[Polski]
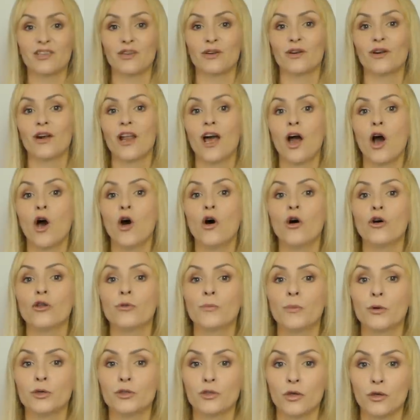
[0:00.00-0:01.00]
rolę od
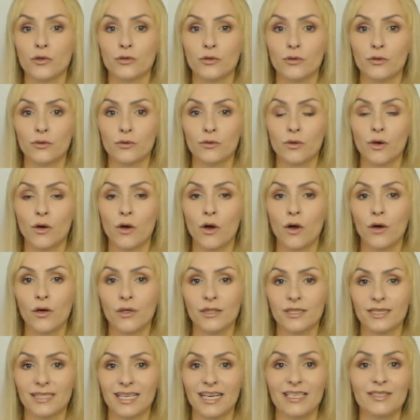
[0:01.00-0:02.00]
początku do
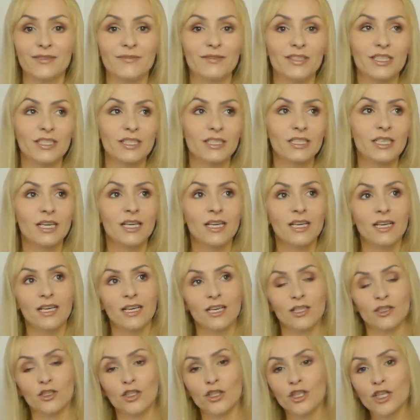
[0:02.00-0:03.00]
końca, więc
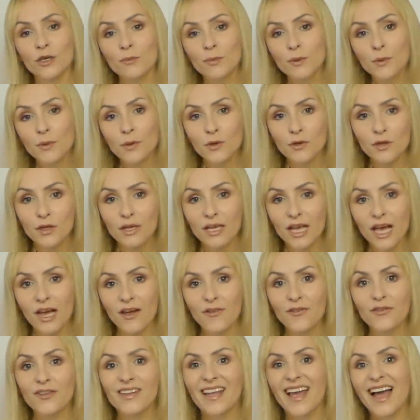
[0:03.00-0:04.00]
no nie było to jak
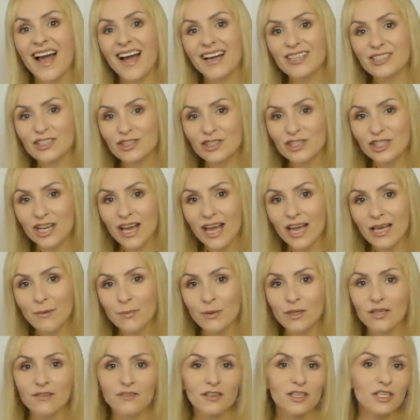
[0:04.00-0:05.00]
w teatrze,
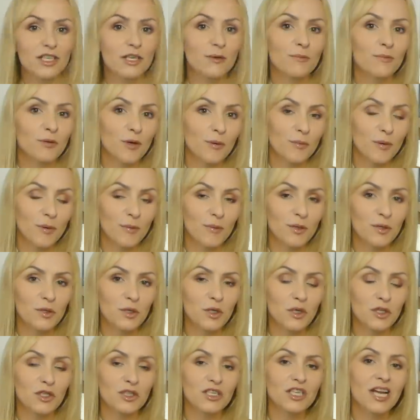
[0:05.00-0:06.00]
ponieważ nie było
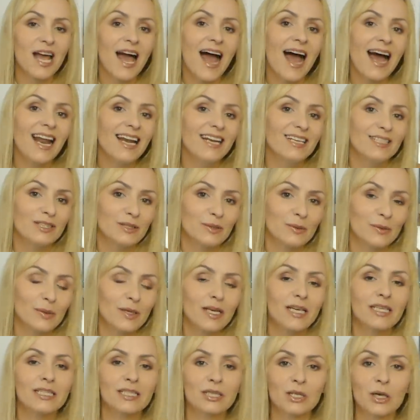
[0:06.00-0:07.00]
publiczności, ale z
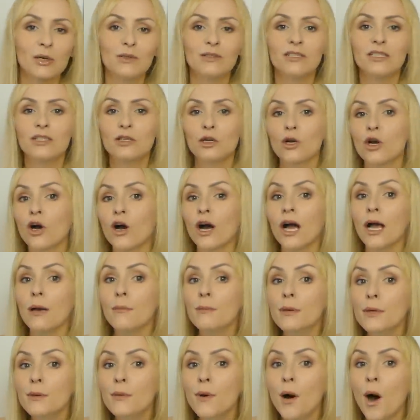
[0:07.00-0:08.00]
drugiej strony trochę
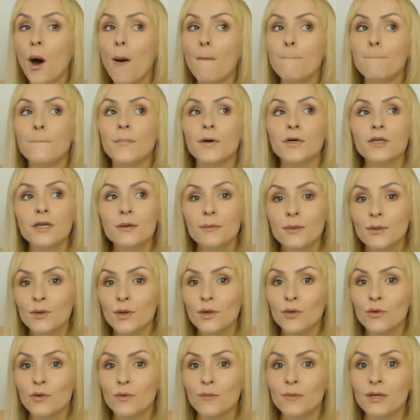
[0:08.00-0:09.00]
było, bo nie
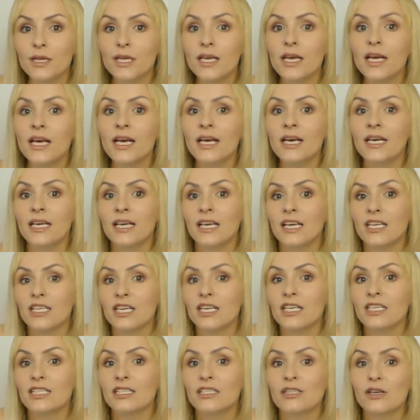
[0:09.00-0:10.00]
było dubli
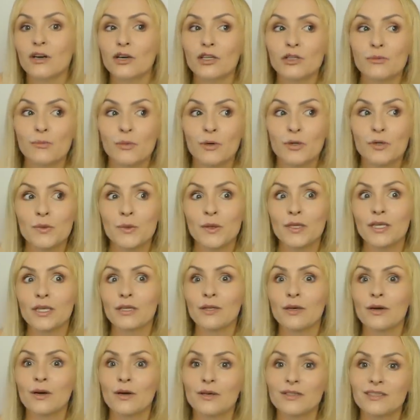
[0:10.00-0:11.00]
jeżeli coś poszło nie
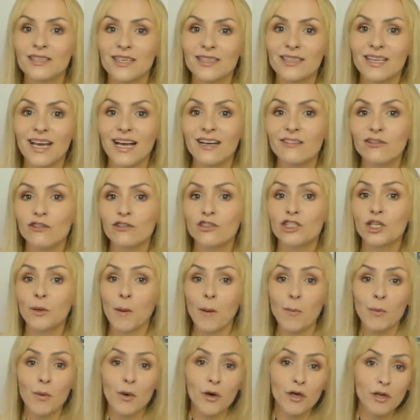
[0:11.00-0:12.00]
do końca tak, to
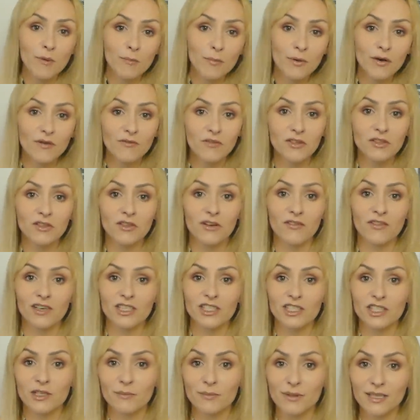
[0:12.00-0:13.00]
trzeba było
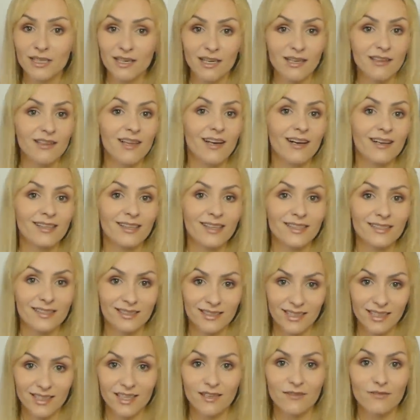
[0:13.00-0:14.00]
improwizować, żeby jednak tę
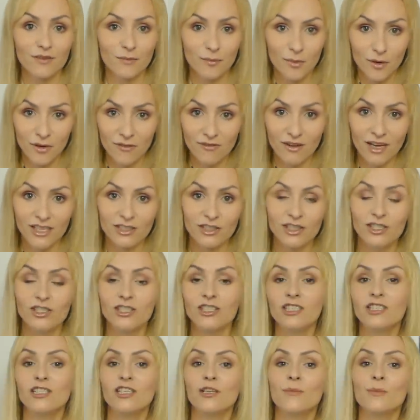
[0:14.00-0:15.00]
scenę
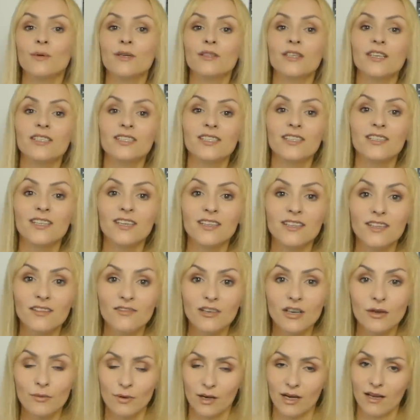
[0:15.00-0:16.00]
wyprowadzić i żeby ona się
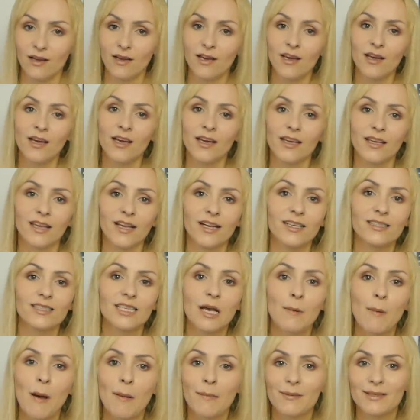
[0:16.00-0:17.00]
nadawała. Jak
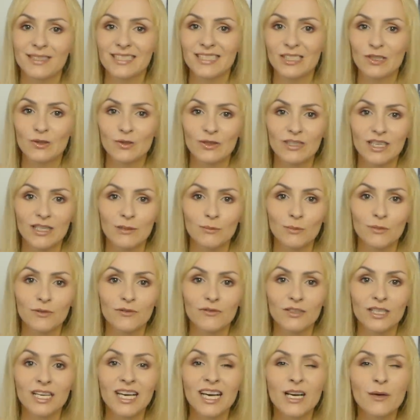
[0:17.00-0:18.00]
sama pani Susan
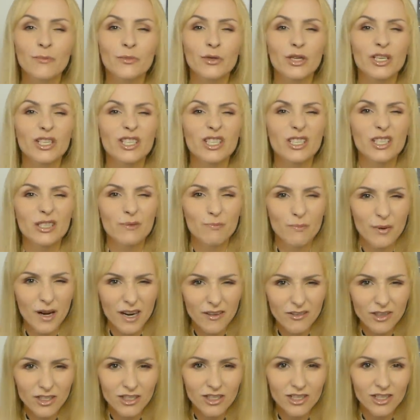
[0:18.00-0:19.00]
mówi, przez
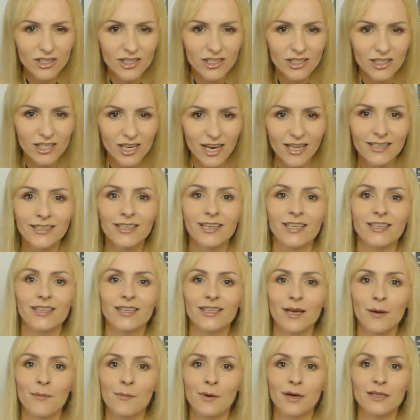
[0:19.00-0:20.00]
prawie 10 lat, kiedy
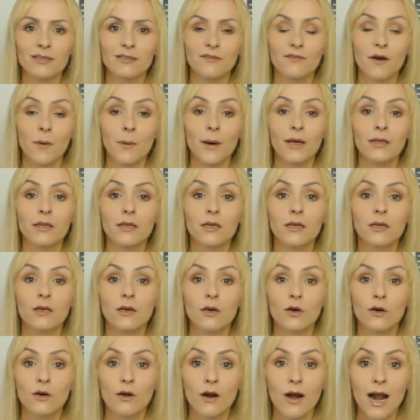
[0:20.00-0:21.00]
tam pracowała,
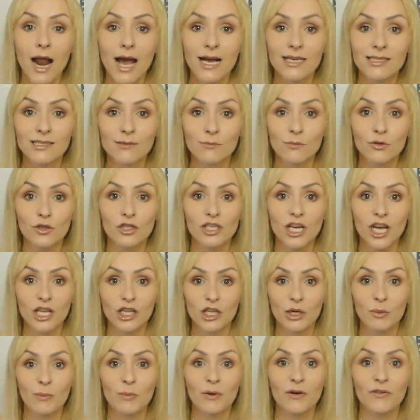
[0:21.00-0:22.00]
tylko raz
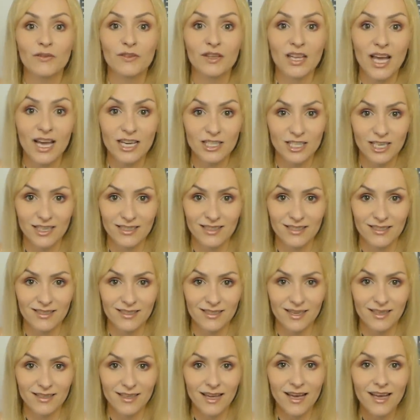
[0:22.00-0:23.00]
musiano powtarzać
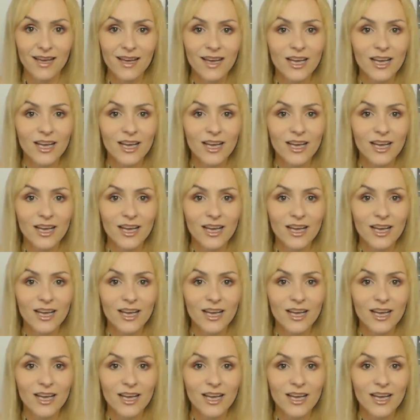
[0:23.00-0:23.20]
scenę